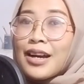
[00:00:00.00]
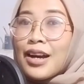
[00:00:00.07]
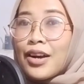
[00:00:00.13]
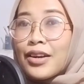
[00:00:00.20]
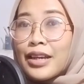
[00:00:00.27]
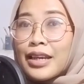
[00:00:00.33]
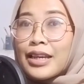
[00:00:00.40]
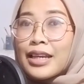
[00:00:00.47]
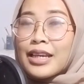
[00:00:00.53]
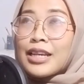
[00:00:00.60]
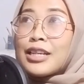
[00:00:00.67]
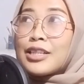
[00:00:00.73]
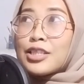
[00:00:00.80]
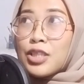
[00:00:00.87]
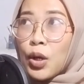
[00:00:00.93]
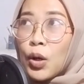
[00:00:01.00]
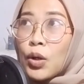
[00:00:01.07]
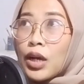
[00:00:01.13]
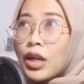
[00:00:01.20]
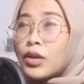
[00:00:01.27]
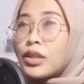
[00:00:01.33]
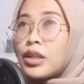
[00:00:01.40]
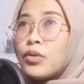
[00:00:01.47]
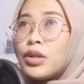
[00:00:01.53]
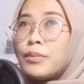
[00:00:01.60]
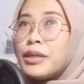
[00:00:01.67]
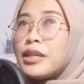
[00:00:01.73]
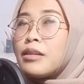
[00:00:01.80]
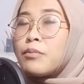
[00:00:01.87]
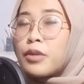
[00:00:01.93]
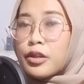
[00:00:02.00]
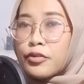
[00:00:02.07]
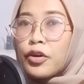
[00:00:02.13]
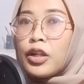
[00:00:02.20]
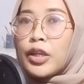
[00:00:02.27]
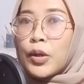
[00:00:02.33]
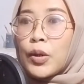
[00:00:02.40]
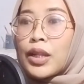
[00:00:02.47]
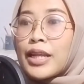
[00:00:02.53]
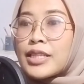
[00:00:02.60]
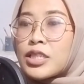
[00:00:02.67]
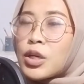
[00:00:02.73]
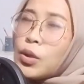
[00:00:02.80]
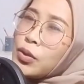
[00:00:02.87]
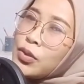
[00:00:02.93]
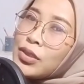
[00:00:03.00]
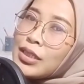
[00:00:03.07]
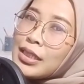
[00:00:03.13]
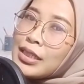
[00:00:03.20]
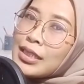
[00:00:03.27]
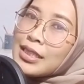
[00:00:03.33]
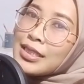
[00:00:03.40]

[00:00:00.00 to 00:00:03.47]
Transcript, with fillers: Oke, okay, so kalau kita udah bikin portfolio, let's go to the